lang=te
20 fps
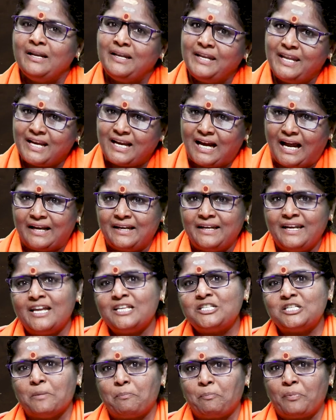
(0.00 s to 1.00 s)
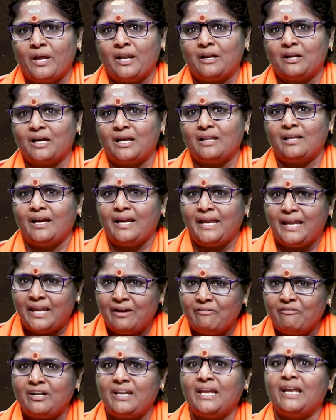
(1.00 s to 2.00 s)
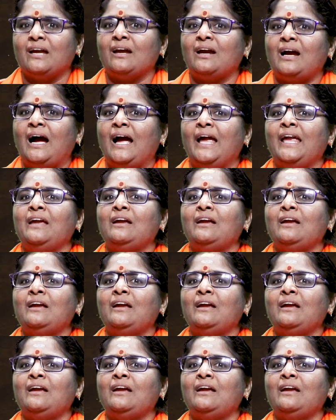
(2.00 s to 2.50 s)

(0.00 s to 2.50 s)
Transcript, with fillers: నీకు అన్నీ చెప్పాను కదా ఏమిటి ఇంకా